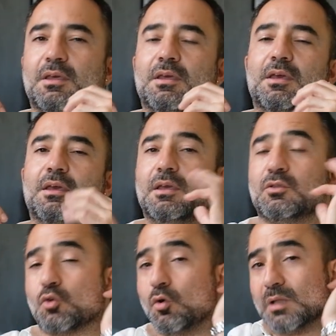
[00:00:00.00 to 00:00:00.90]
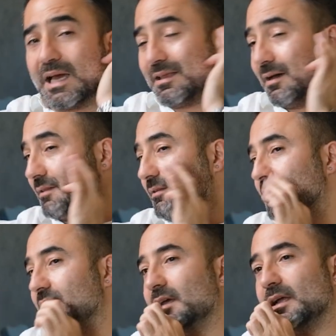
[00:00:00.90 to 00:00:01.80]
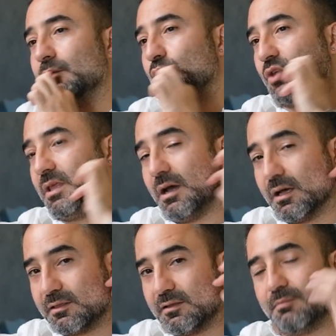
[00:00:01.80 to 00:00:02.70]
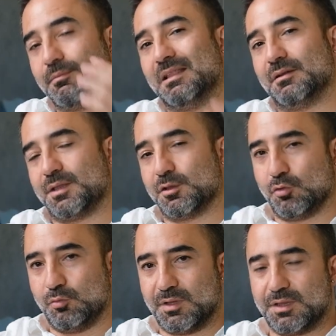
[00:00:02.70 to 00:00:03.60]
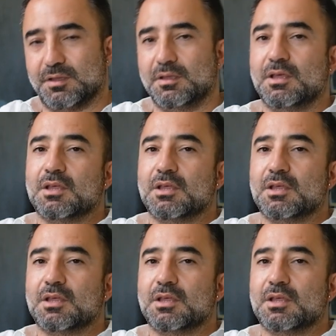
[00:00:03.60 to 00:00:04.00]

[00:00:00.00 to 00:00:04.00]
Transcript: e, jawline hattının yani bu çene hattının belirsiz olması,